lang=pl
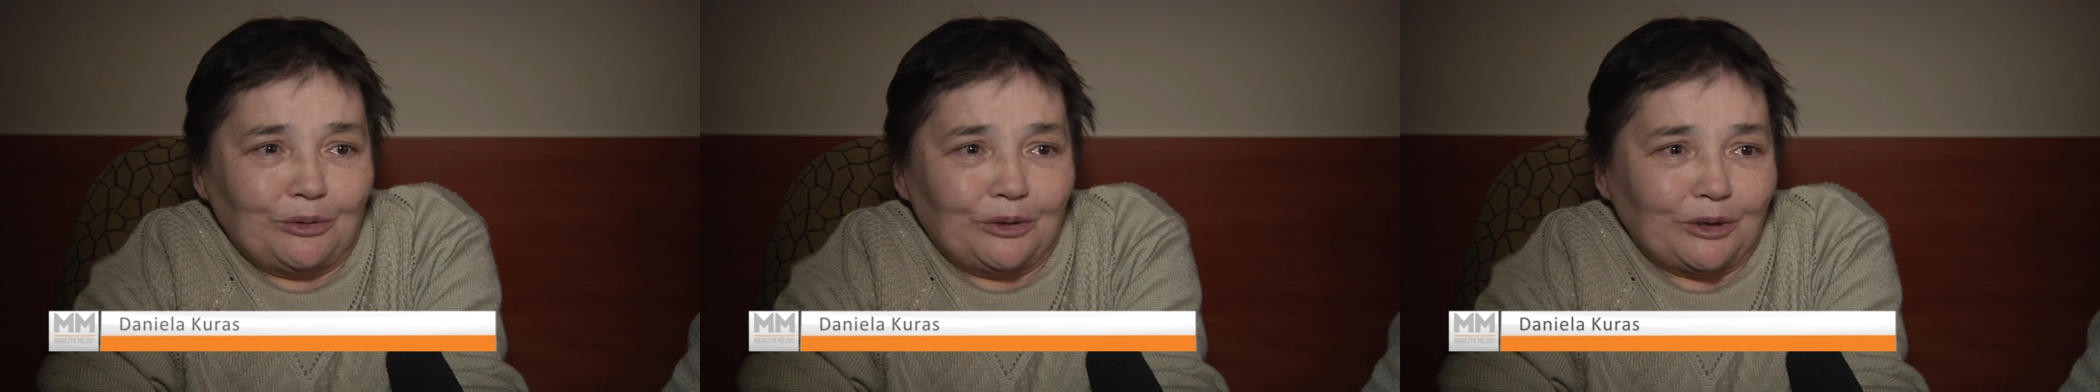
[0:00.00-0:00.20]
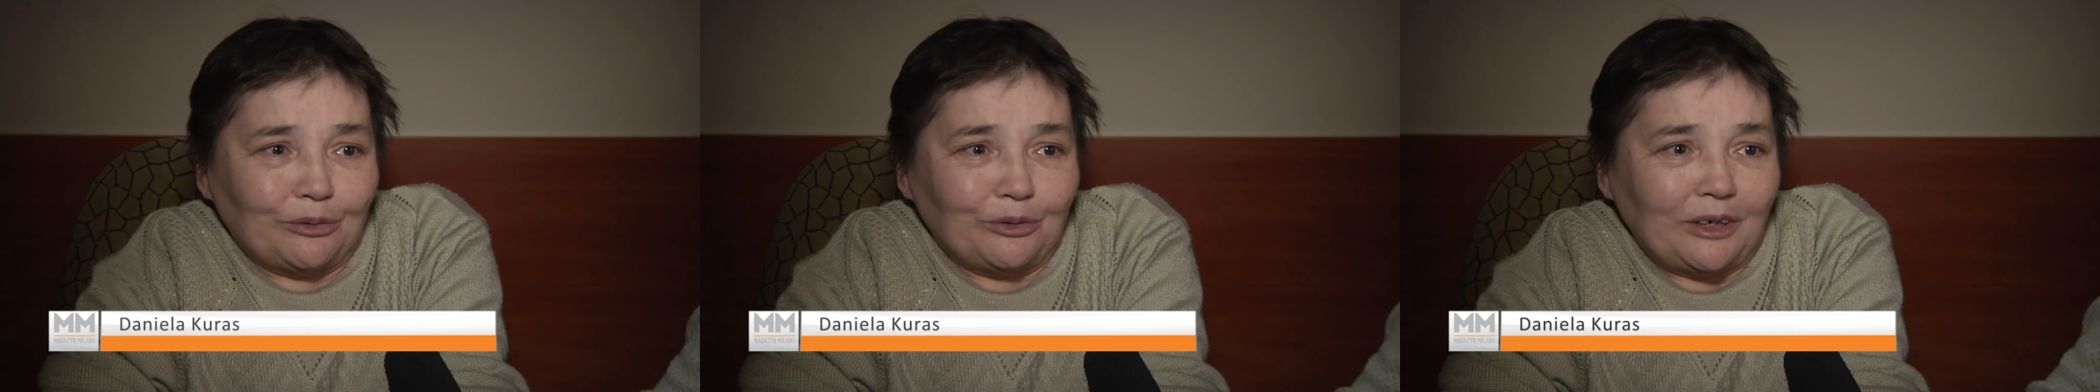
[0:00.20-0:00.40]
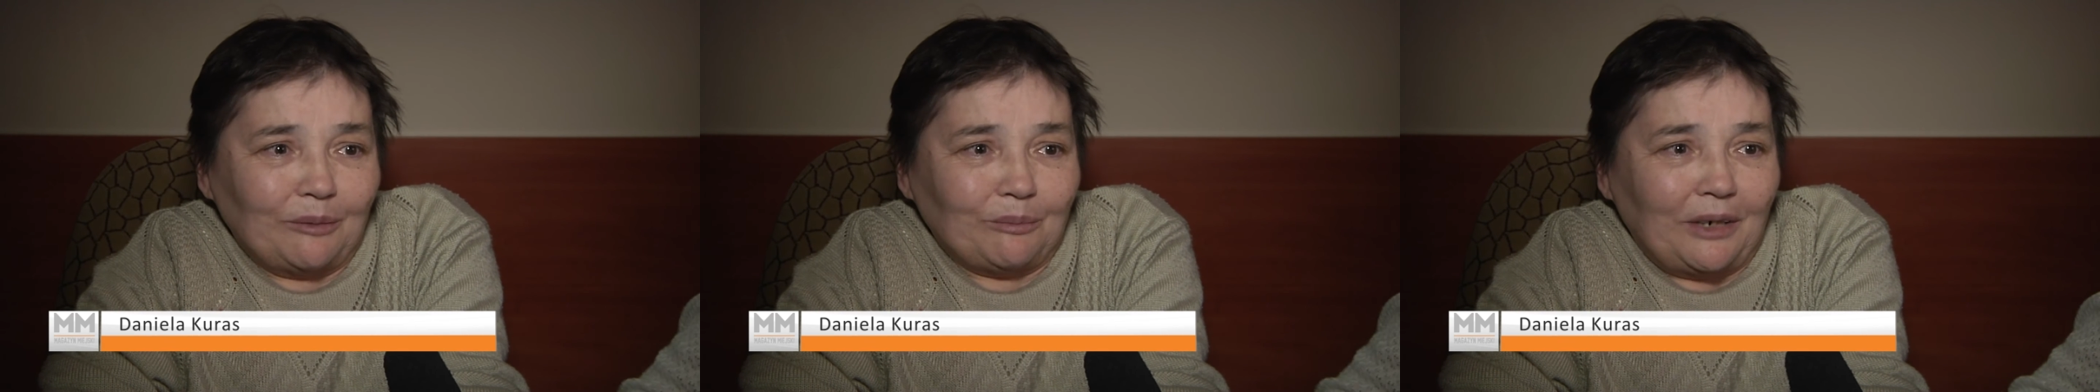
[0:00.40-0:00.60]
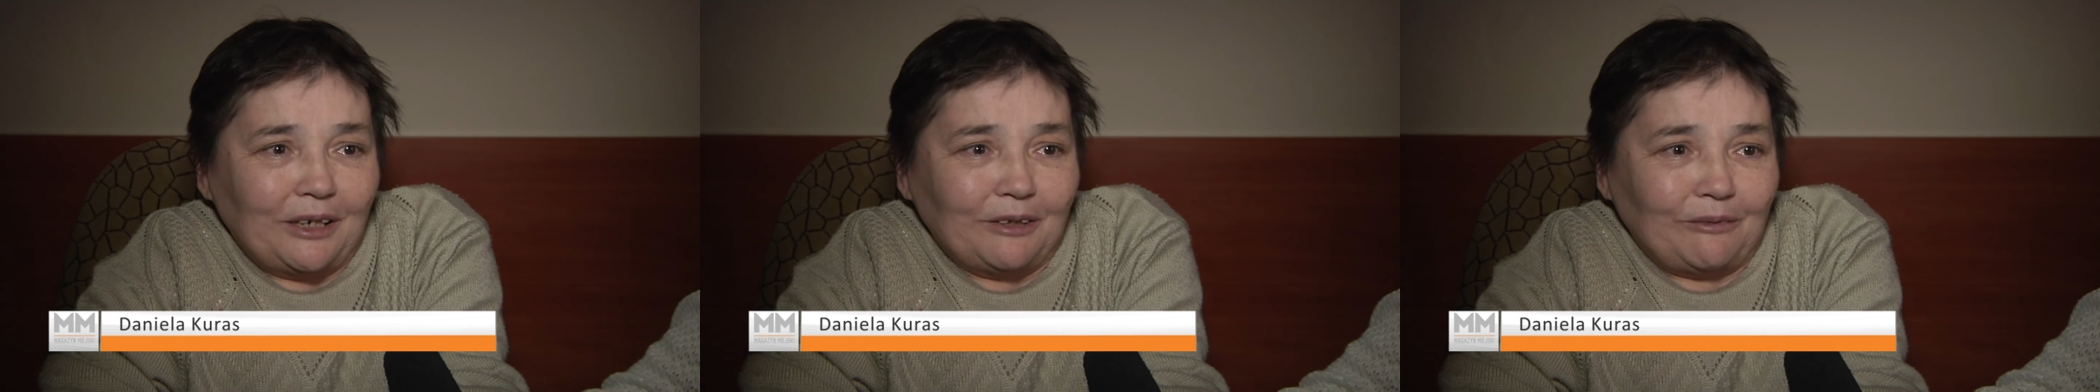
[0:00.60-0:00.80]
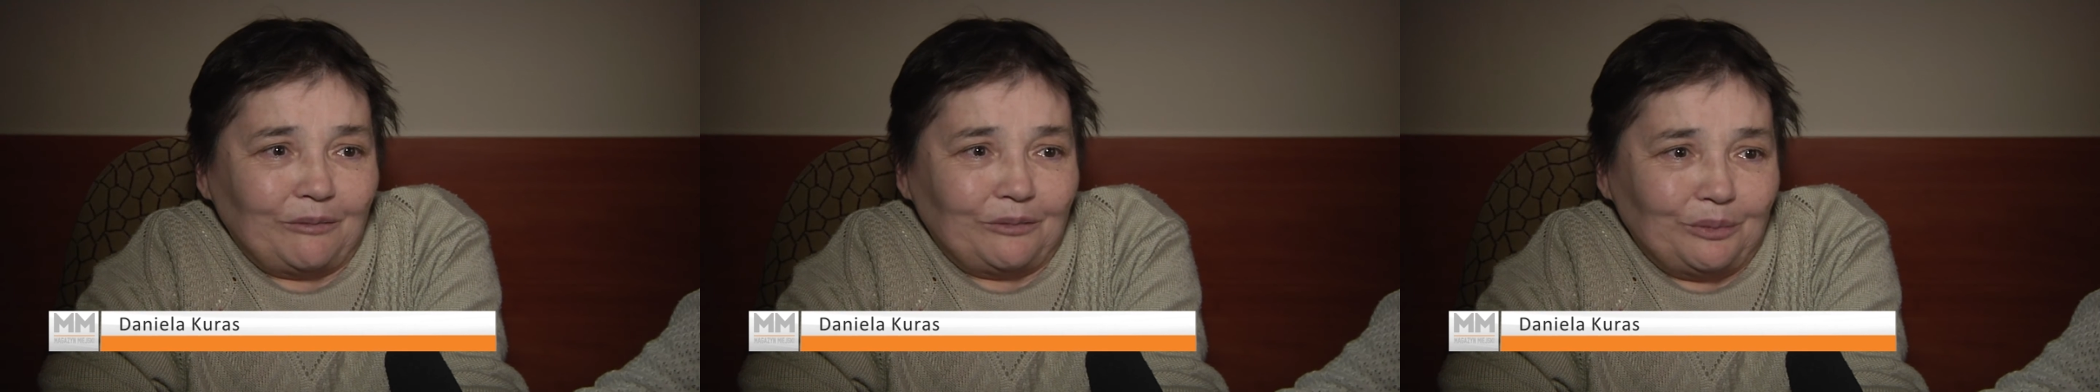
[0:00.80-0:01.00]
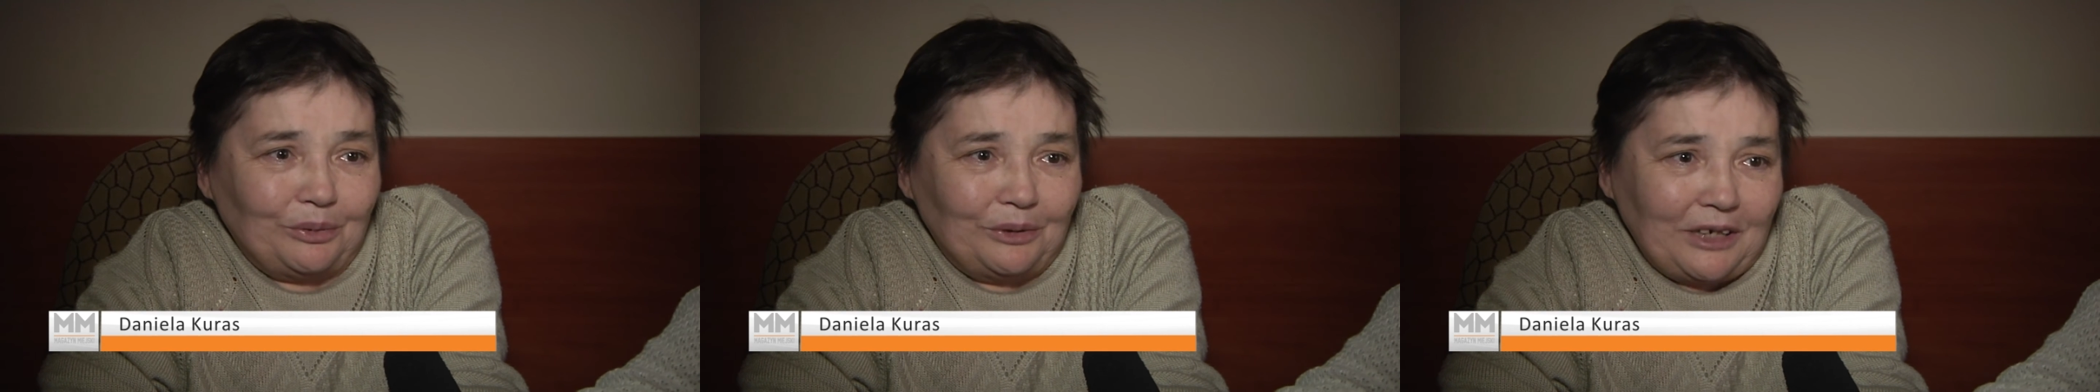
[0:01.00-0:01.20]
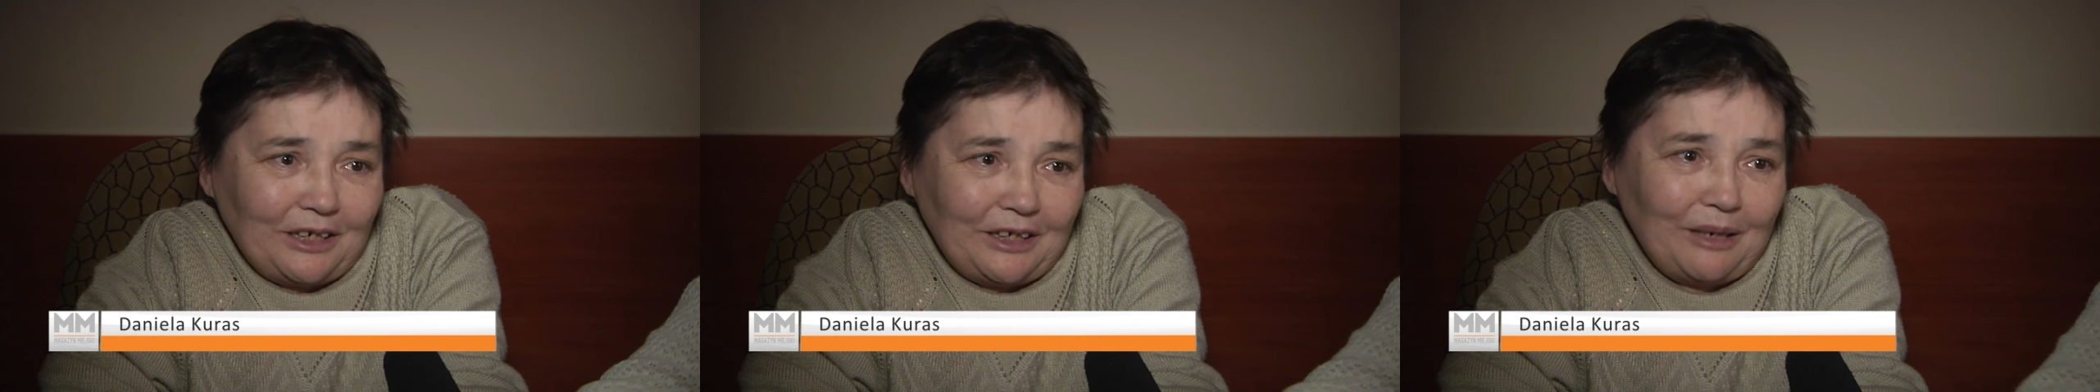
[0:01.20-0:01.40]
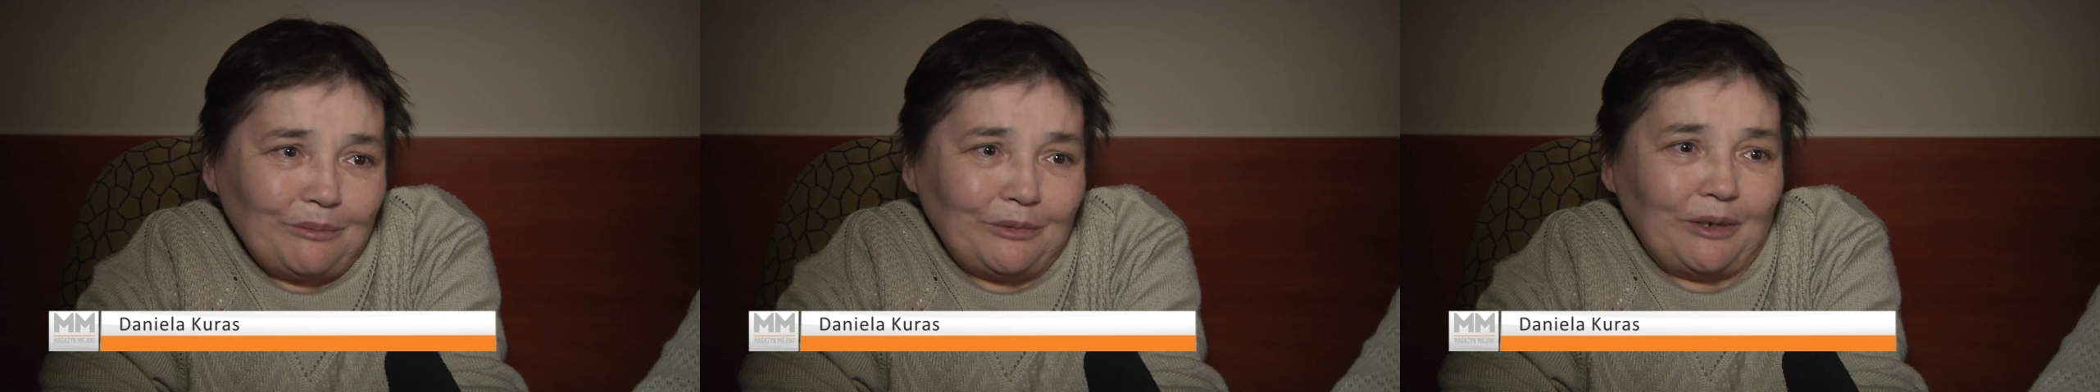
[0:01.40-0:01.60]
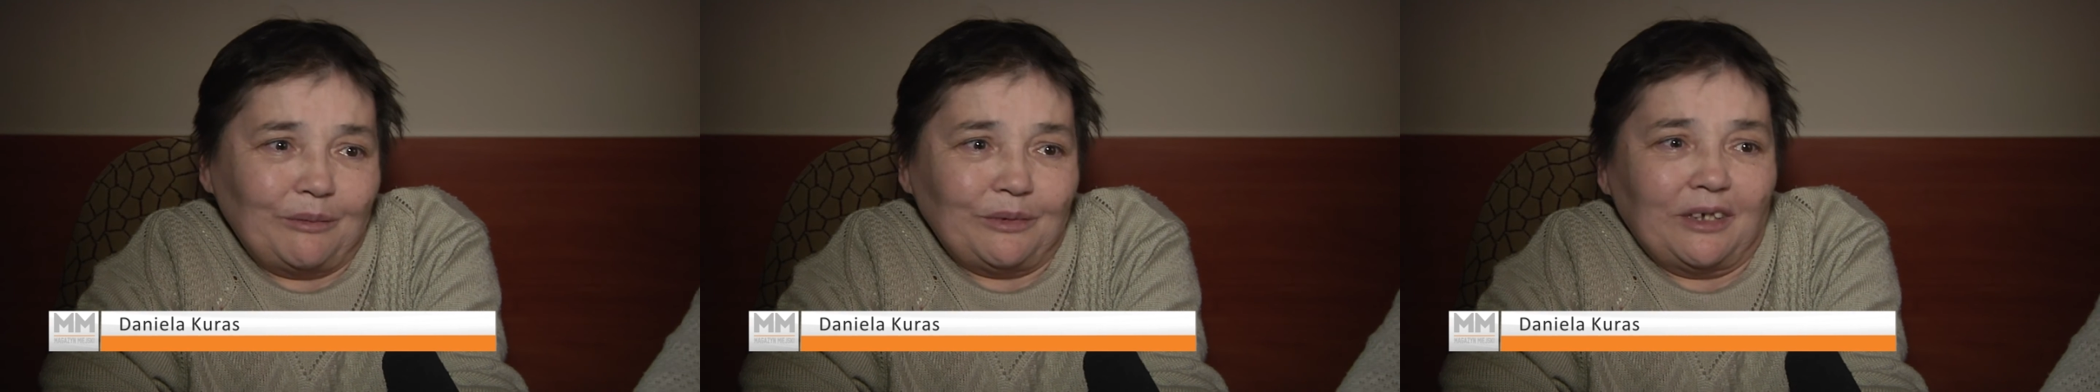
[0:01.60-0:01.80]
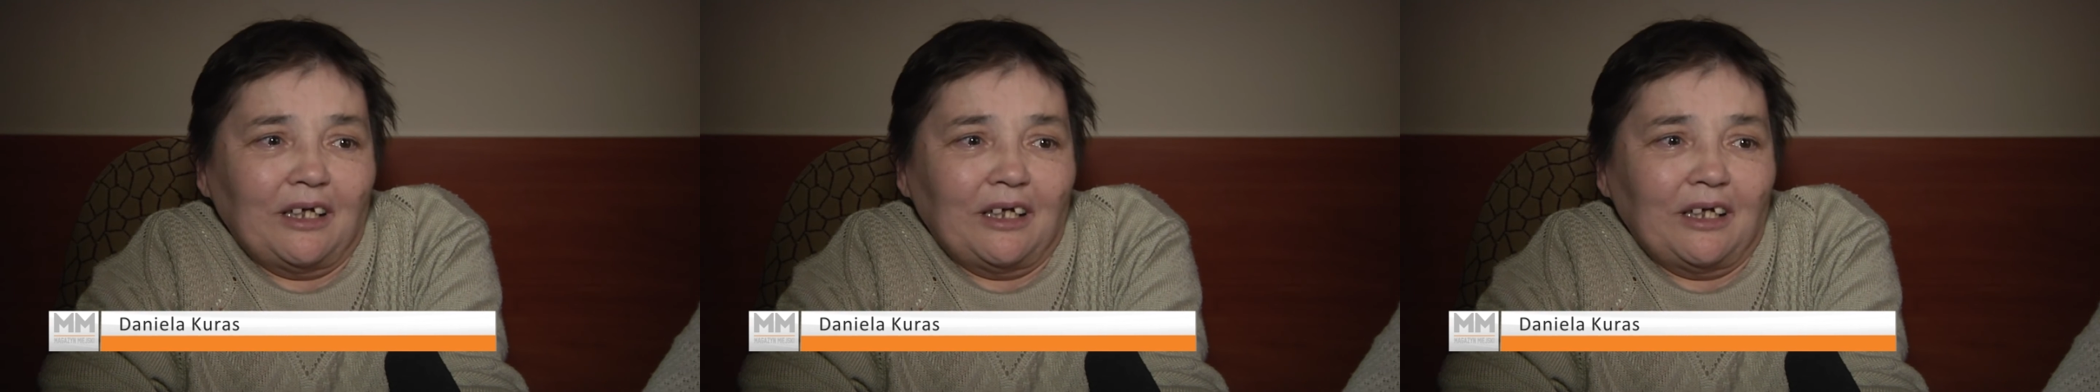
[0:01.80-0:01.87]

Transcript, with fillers: których tutaj Państwo przede mną,